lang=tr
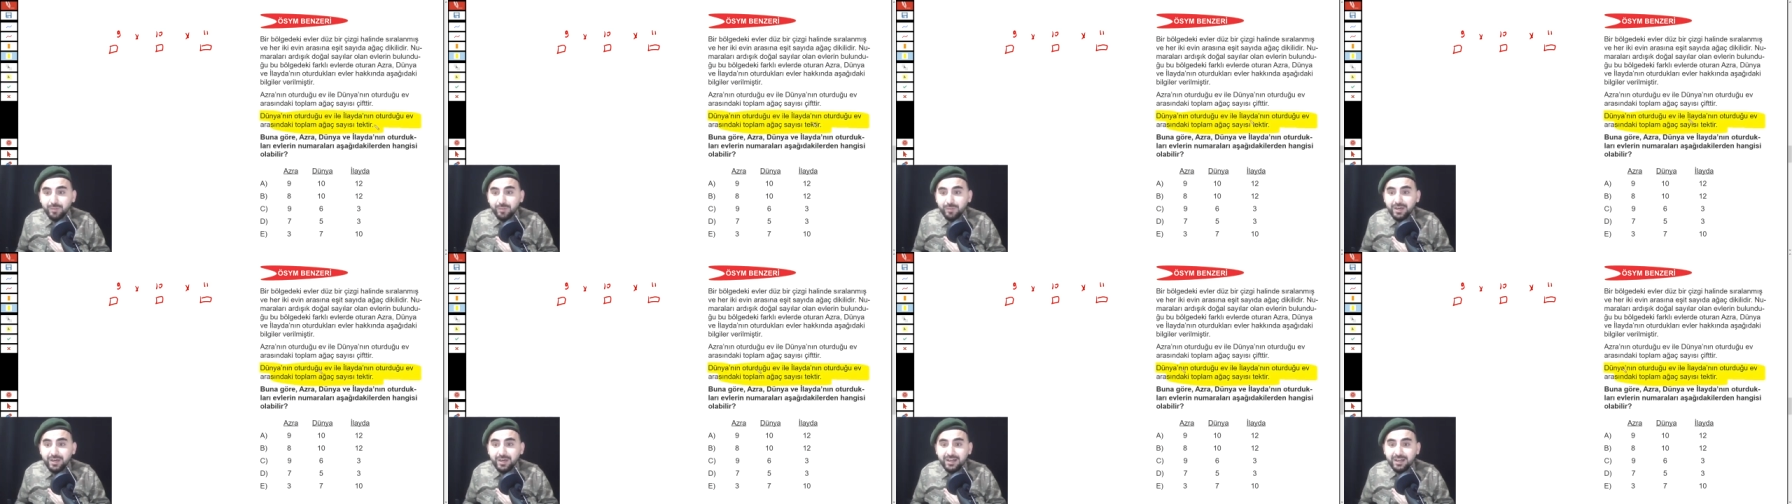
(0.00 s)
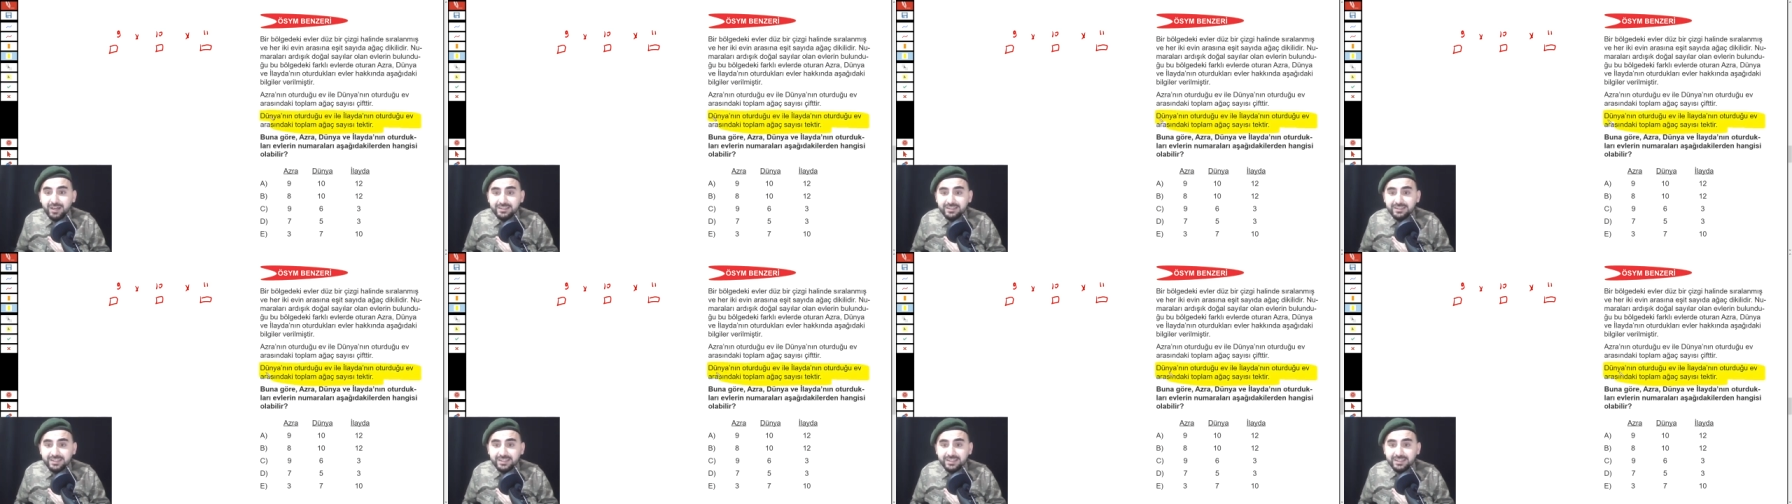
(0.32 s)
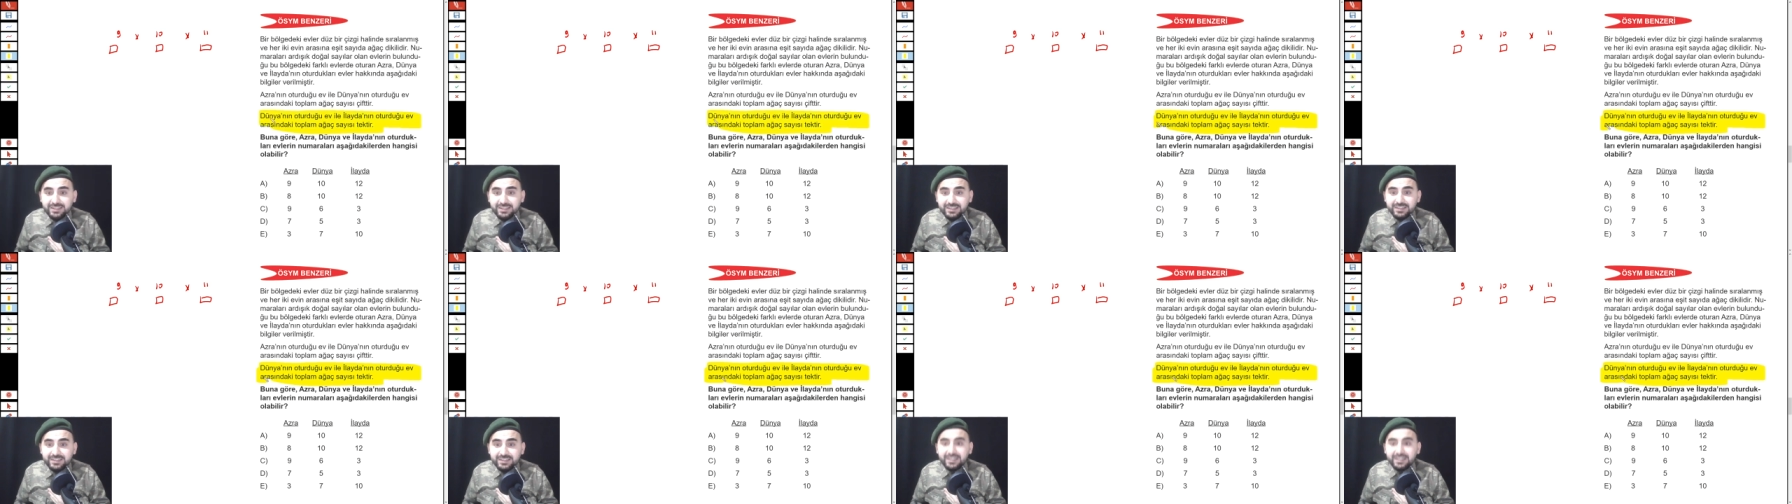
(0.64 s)
ağaç
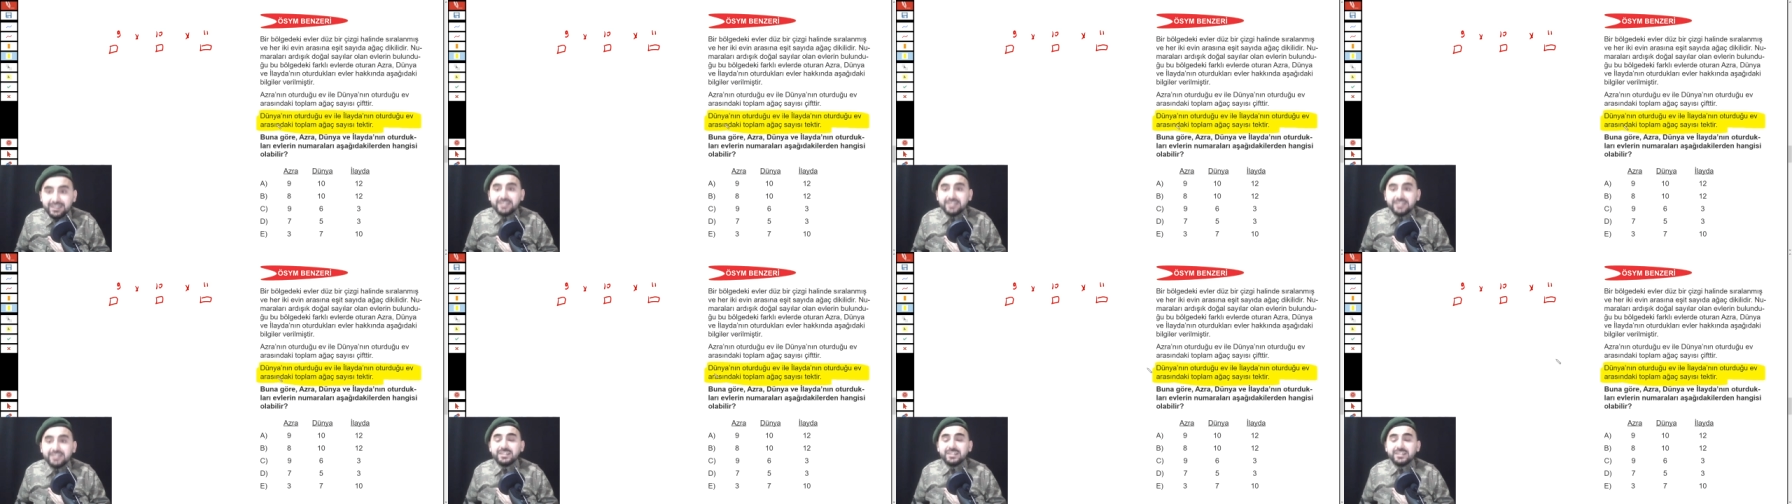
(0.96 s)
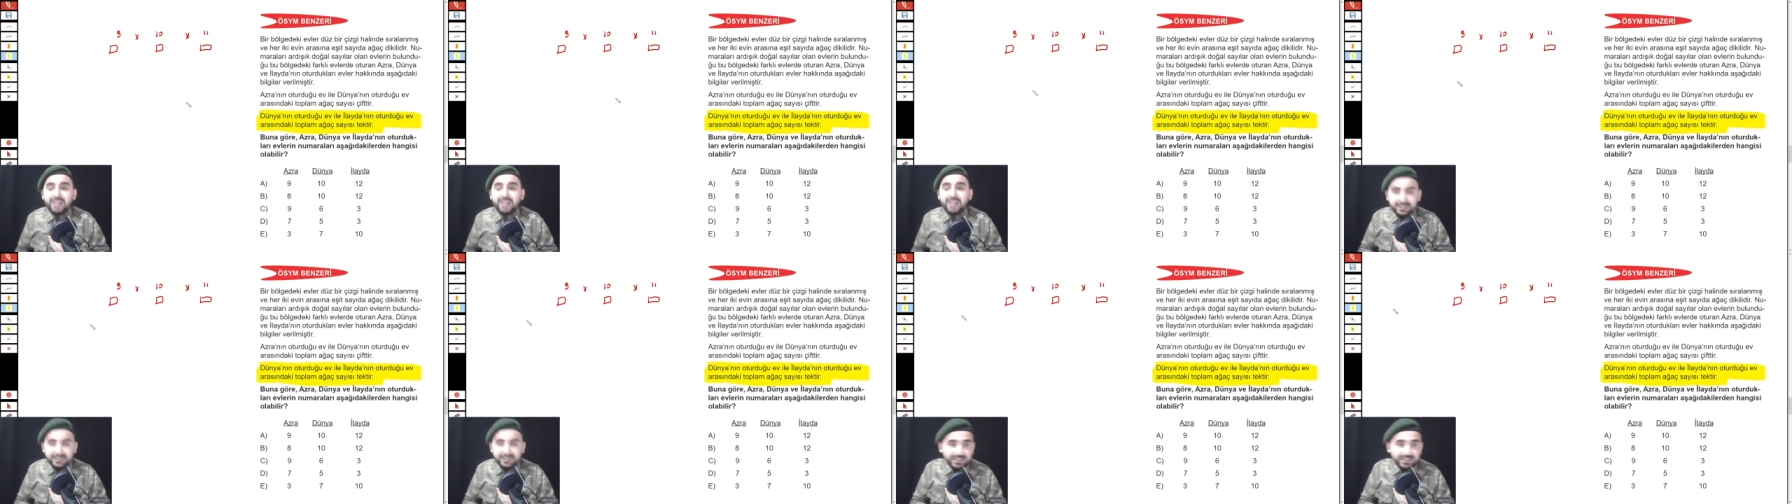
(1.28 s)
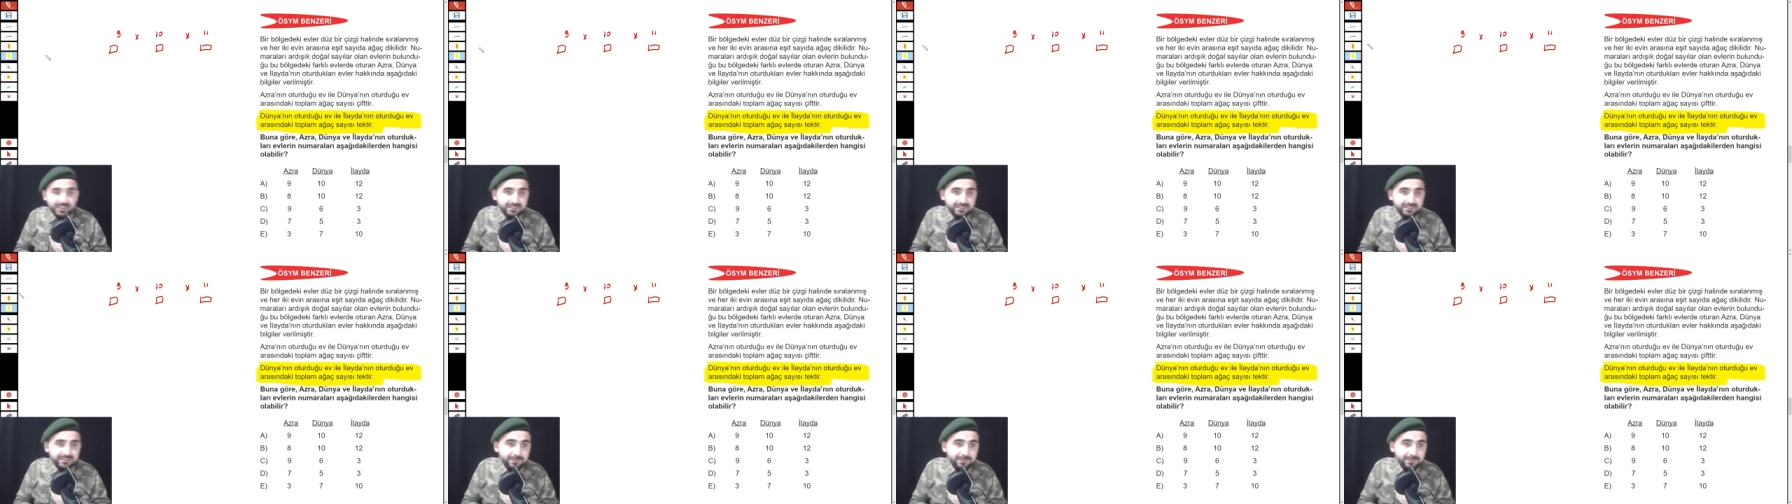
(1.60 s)
sayısı tektir
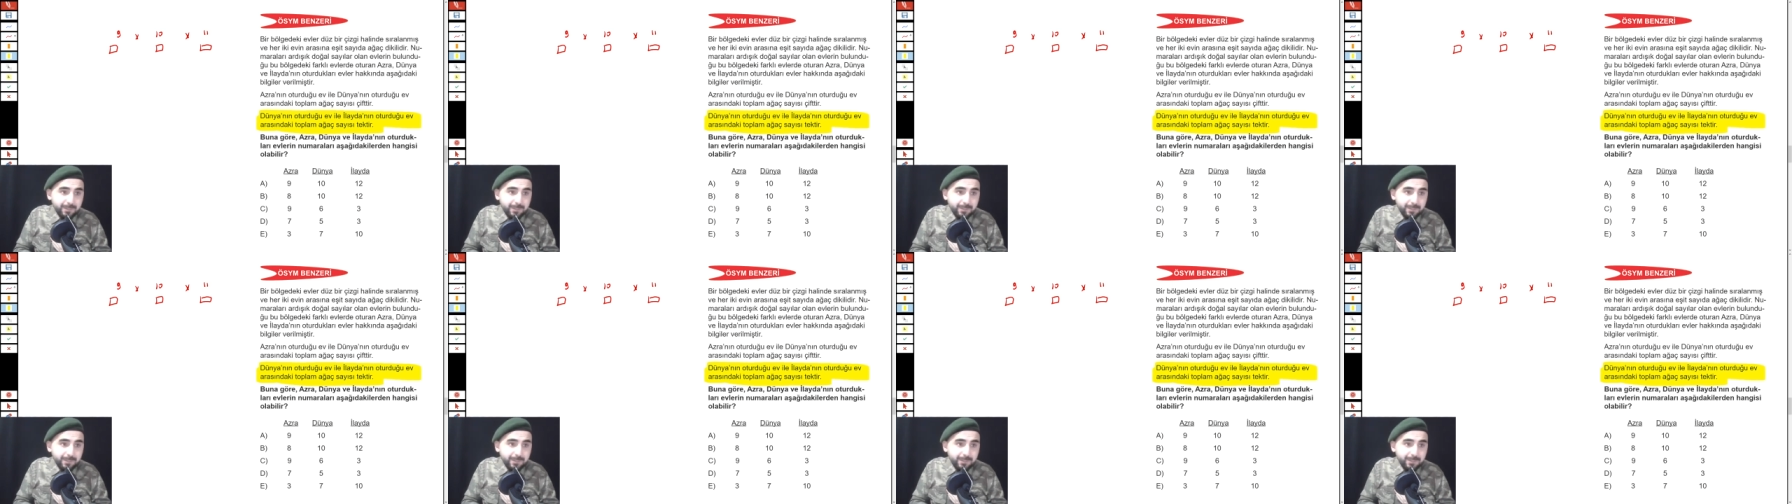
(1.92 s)
derken